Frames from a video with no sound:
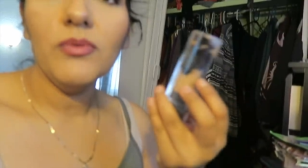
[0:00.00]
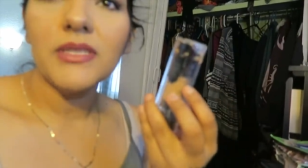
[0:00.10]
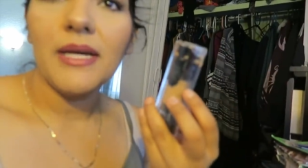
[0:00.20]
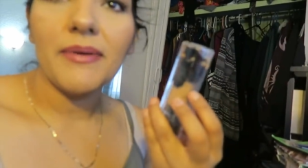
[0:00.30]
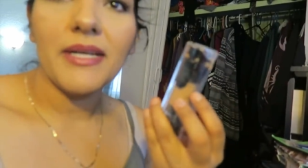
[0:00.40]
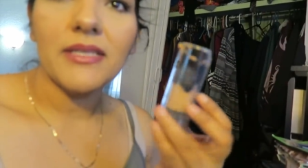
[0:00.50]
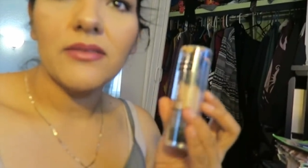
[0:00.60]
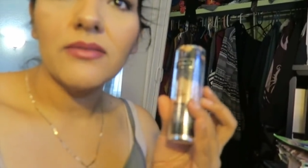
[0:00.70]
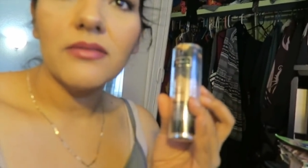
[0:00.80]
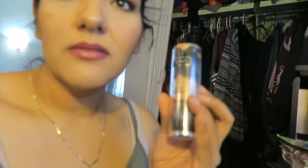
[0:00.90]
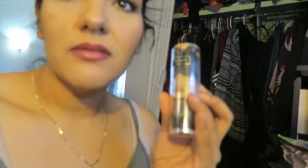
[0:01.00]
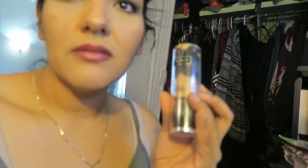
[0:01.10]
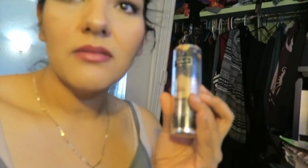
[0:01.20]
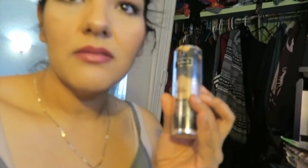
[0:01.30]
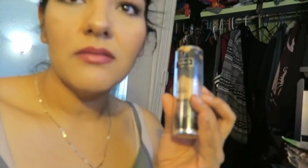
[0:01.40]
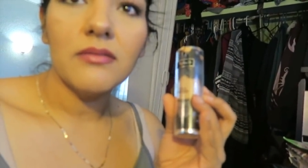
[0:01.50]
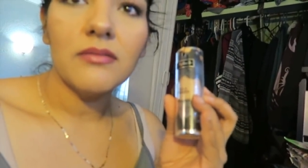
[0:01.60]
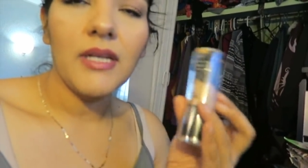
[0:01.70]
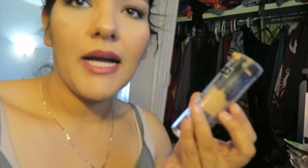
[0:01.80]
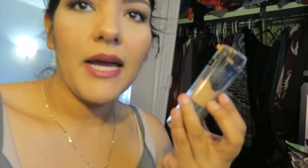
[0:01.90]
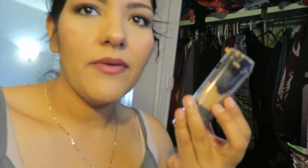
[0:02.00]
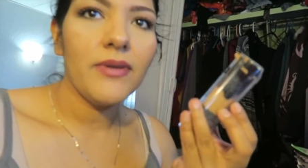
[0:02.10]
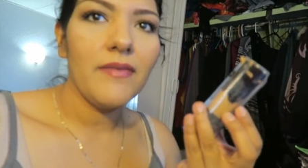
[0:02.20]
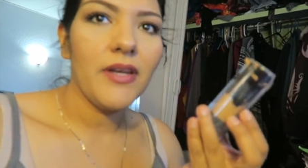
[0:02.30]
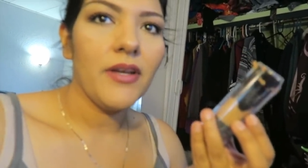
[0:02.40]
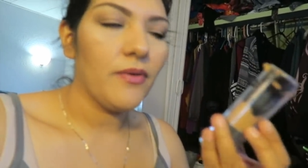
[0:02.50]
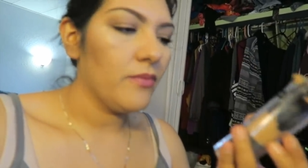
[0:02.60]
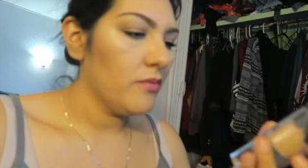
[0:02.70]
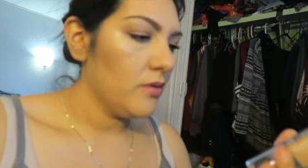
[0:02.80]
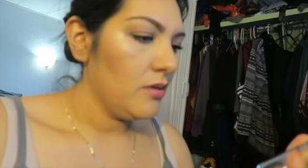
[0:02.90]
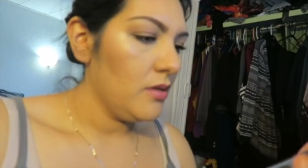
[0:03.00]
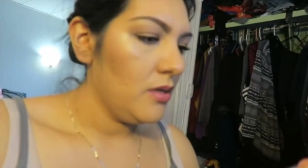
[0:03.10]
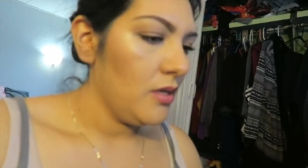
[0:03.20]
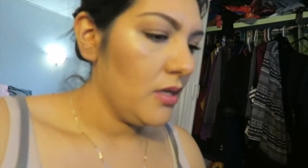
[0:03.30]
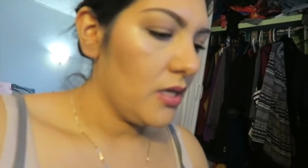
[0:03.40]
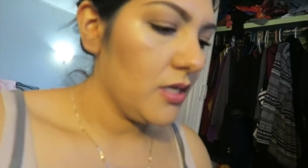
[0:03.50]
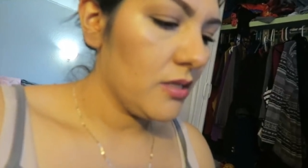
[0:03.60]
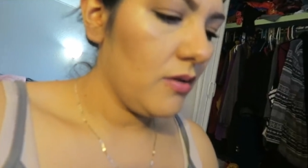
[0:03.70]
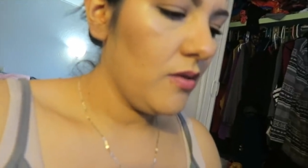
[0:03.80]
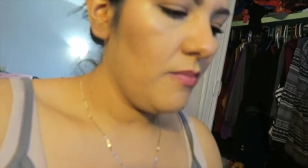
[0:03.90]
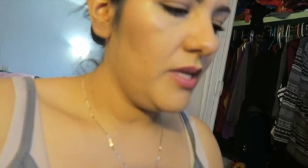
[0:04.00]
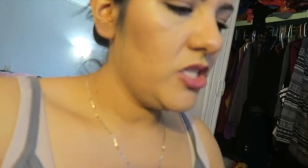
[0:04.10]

¿Cómo se abren estos? Like, I don't even know. Because cuando me